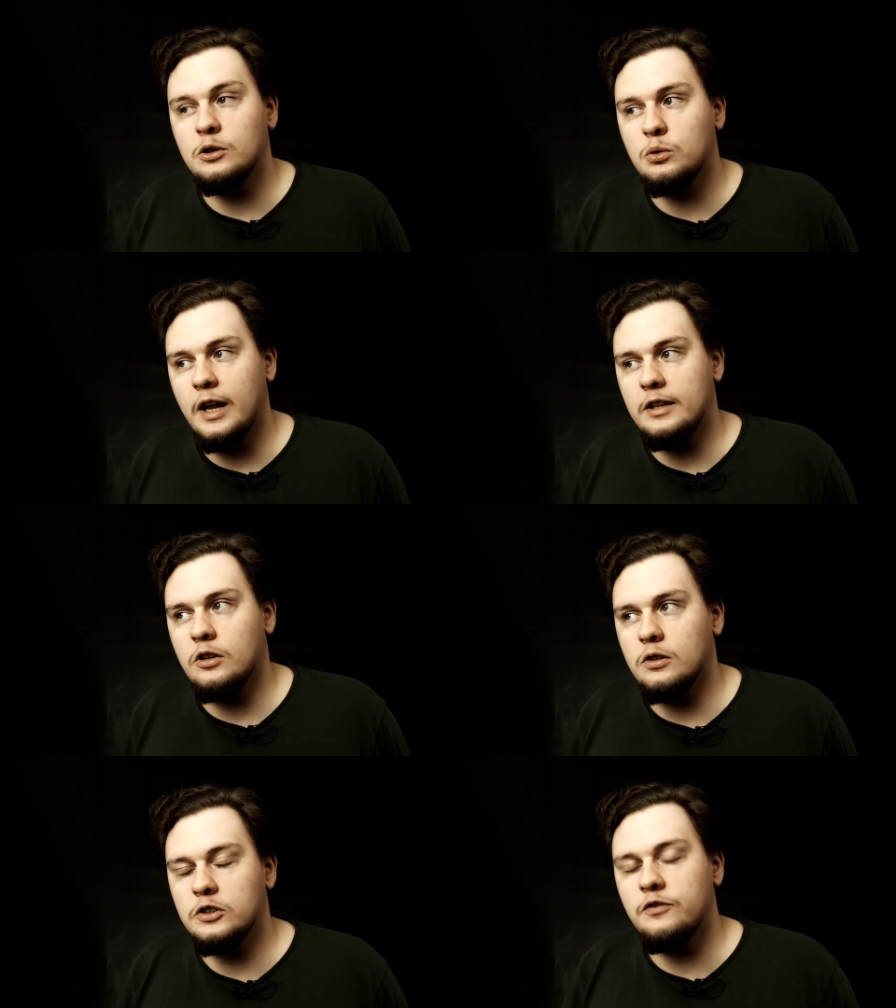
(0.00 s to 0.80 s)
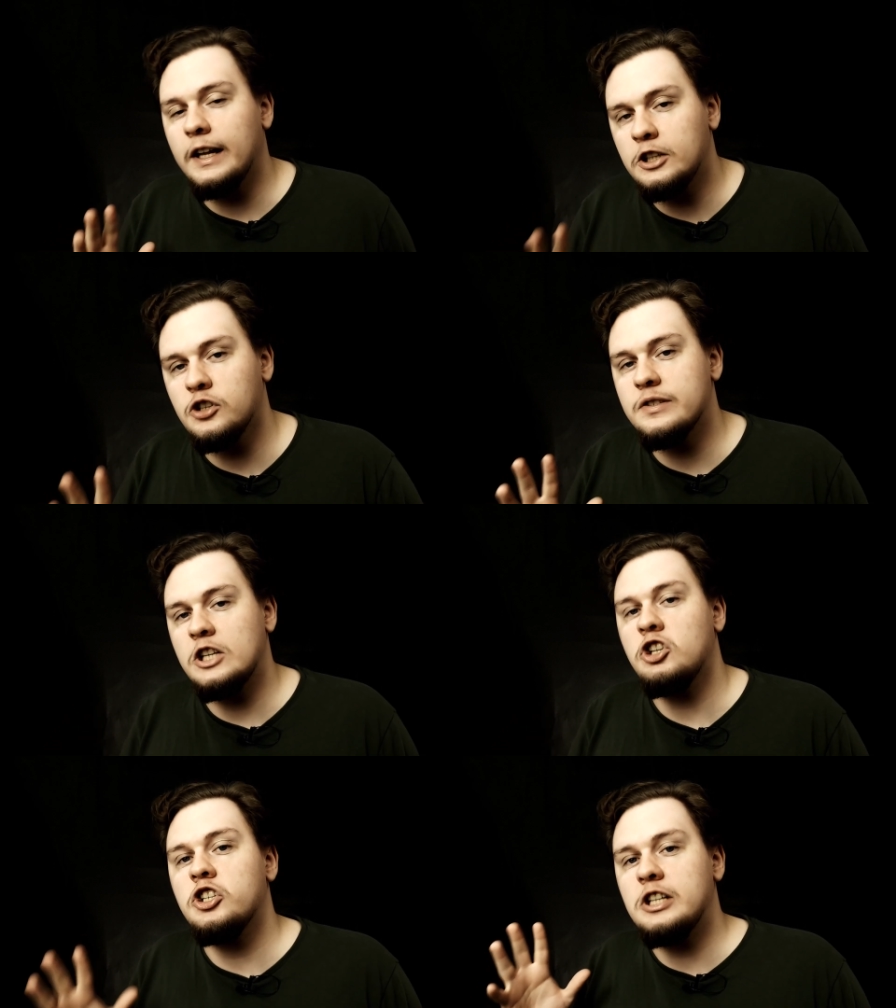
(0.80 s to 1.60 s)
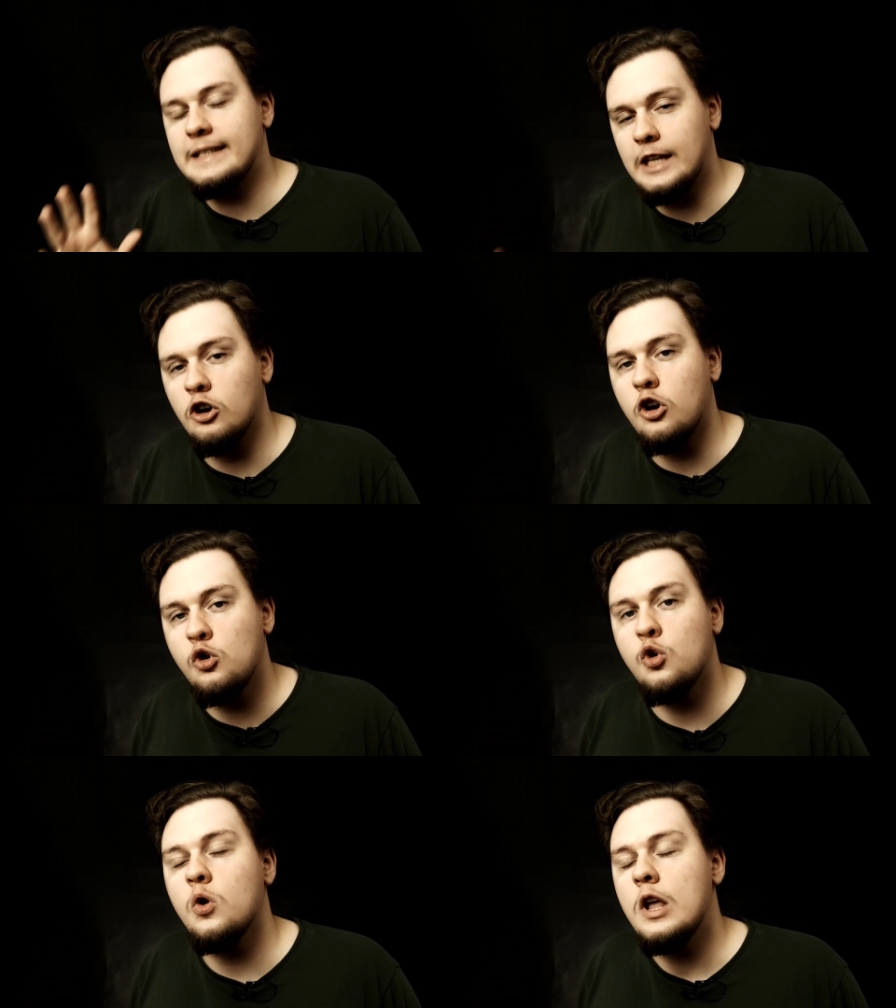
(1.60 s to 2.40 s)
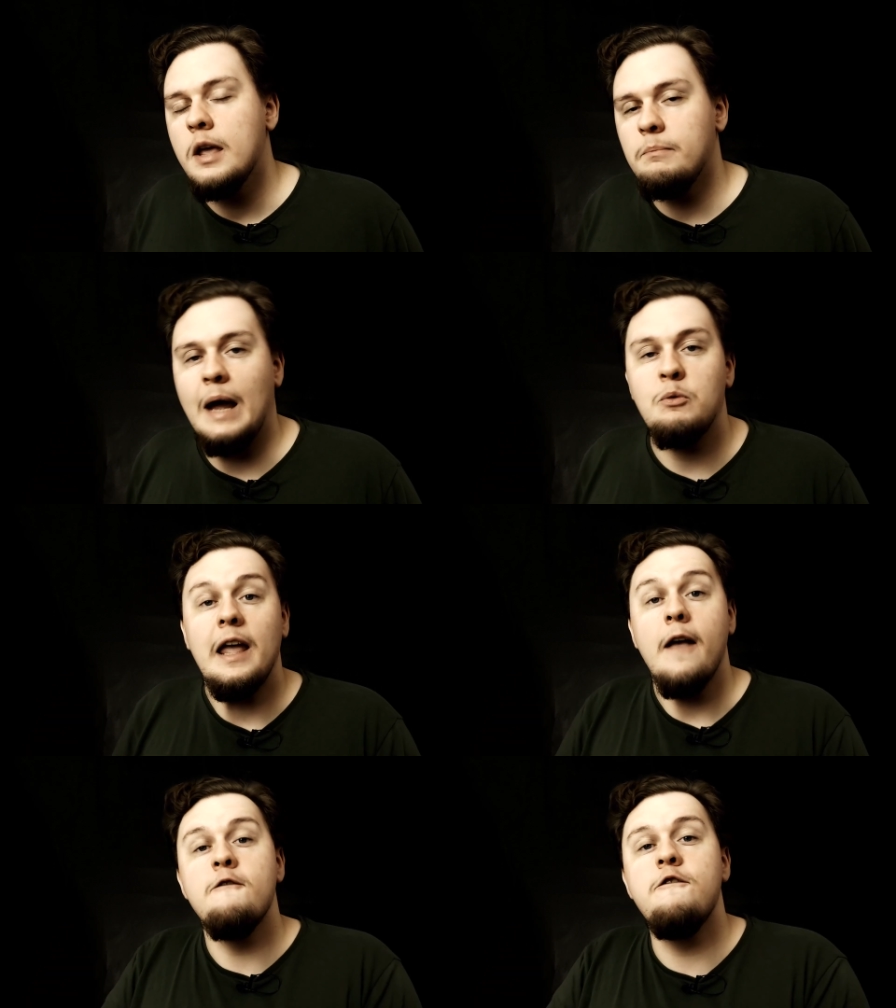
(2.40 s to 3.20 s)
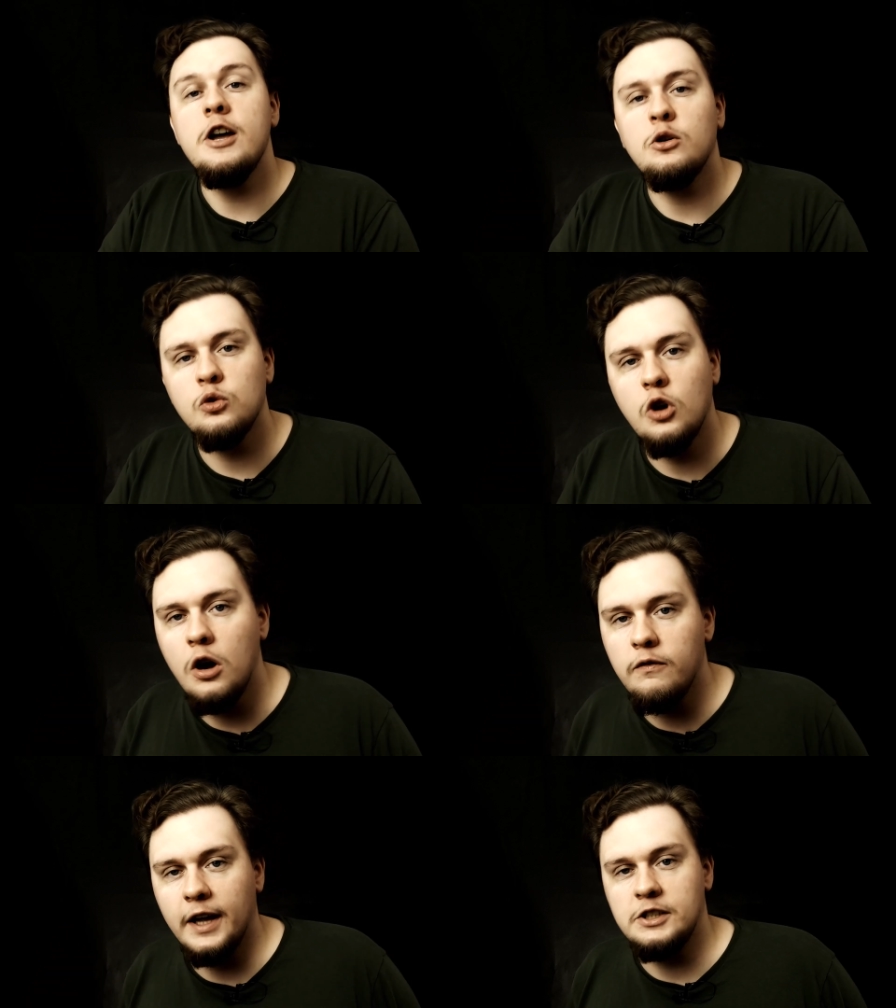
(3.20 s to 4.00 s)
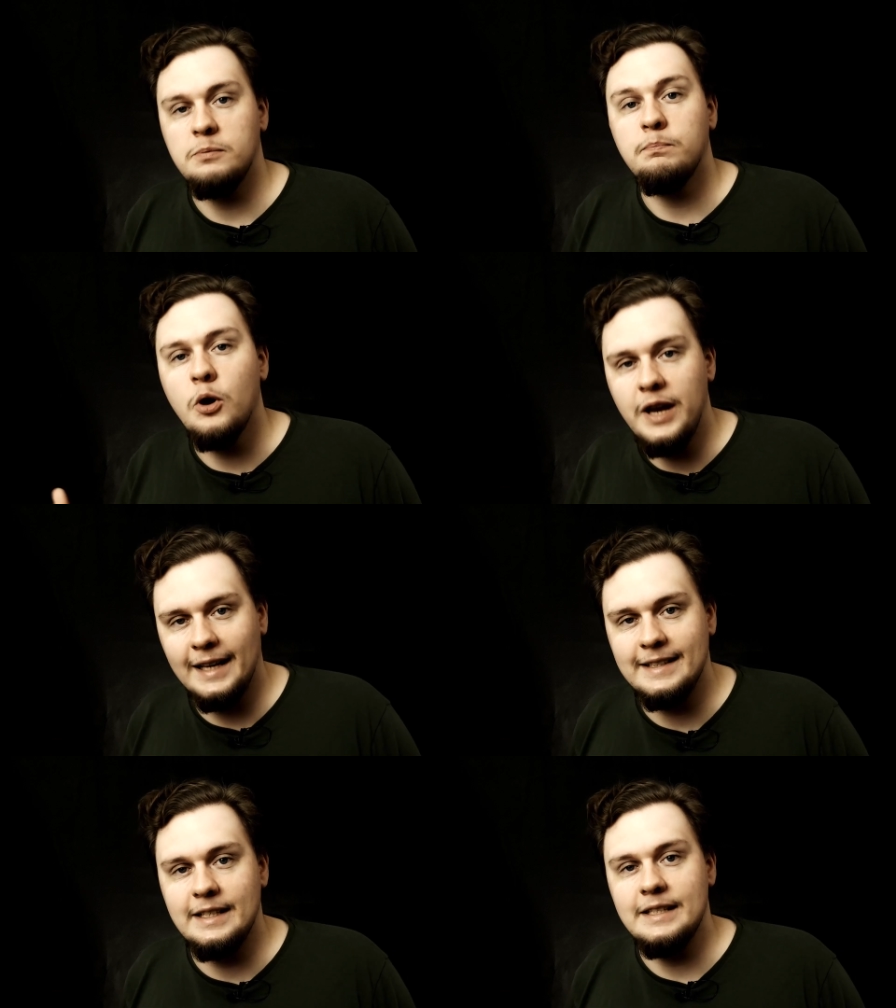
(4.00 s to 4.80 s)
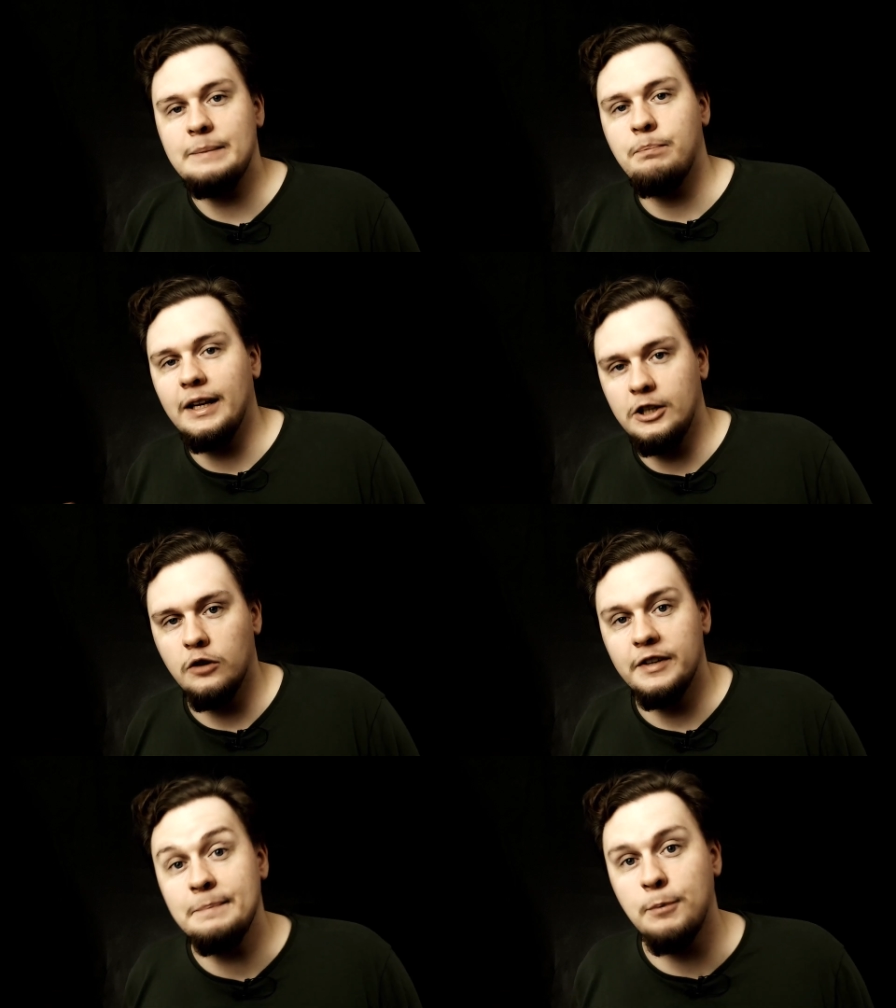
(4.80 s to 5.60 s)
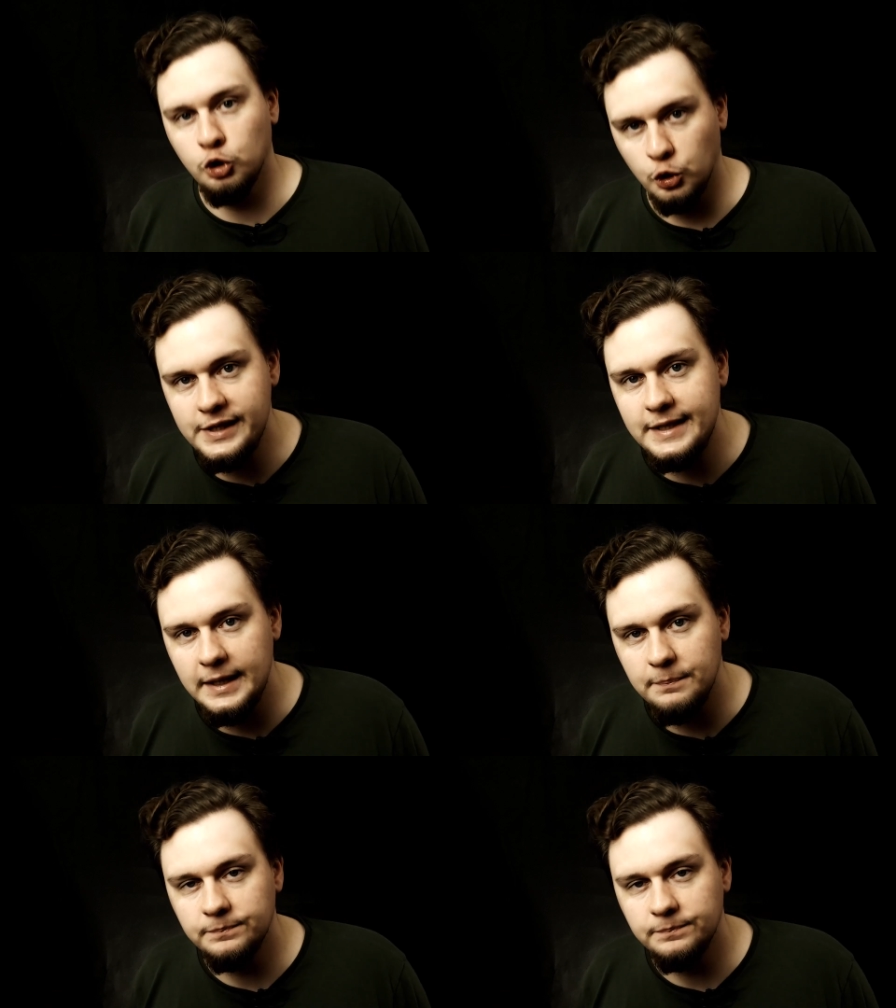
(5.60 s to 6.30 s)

które do 2030 roku miały wyrugować pojazdy spalinowe z produkcji.